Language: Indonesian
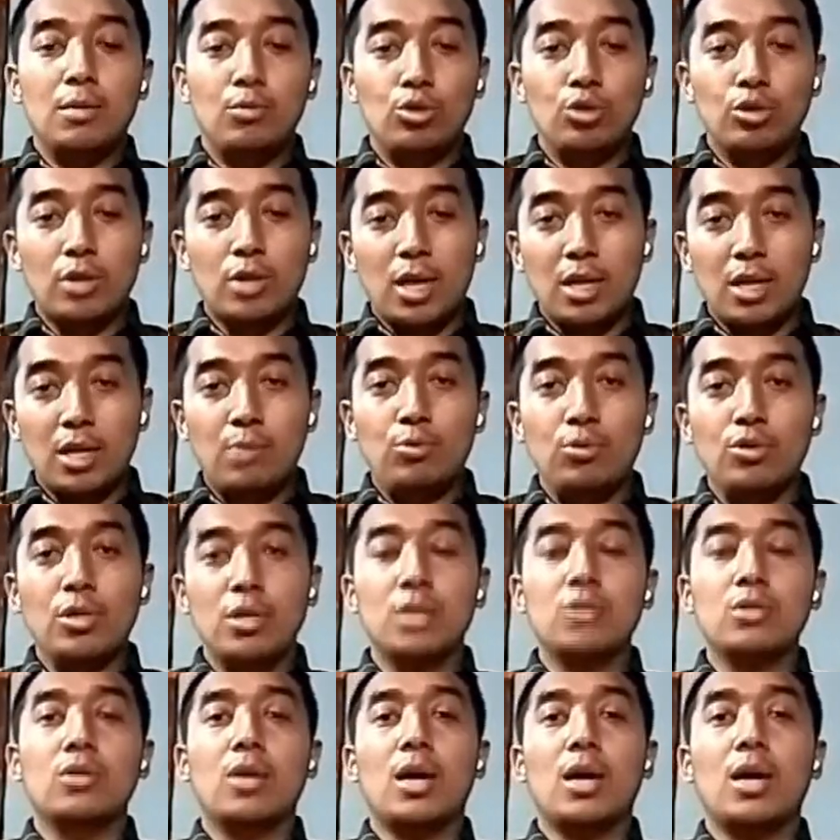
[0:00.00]
dan di muntahan
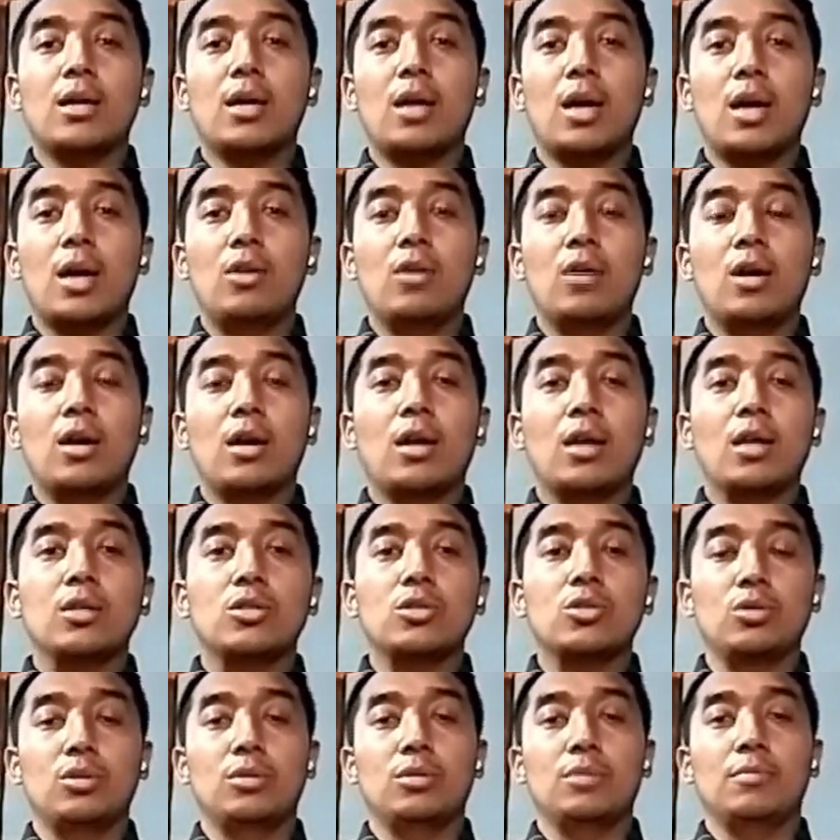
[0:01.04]
ibunya juga ada kandungan
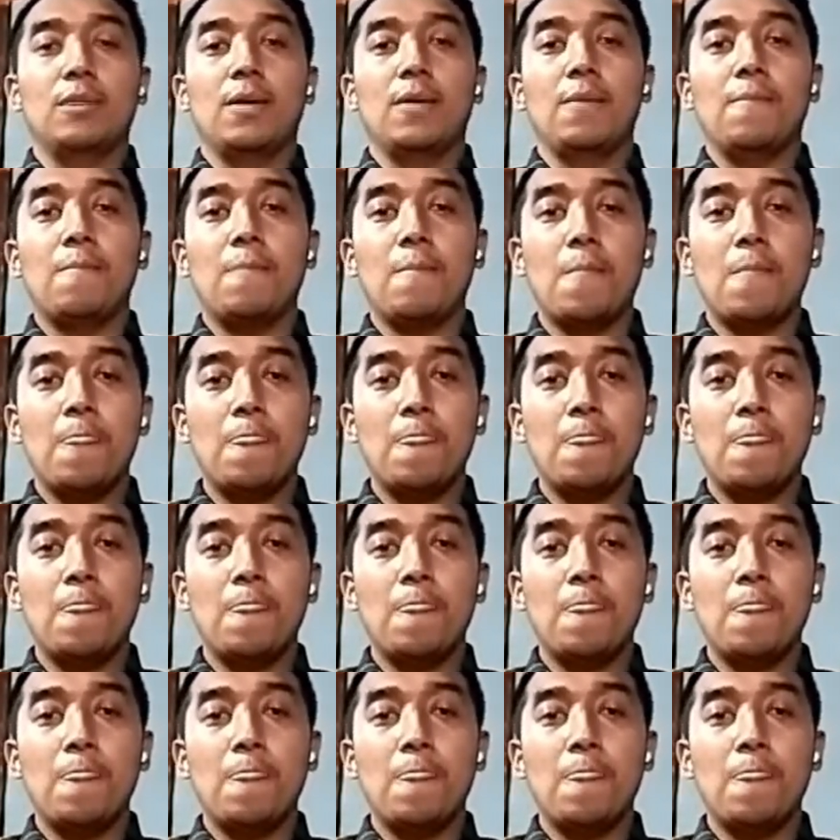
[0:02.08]
racun.